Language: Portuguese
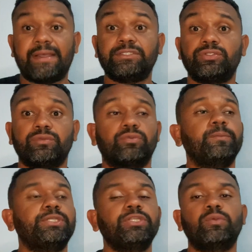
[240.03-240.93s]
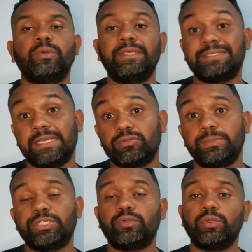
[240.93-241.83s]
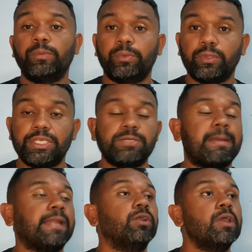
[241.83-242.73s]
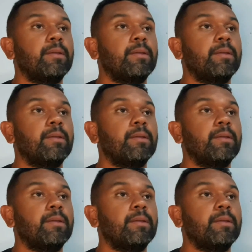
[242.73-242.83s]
substituir, ser substituído por um ritmado.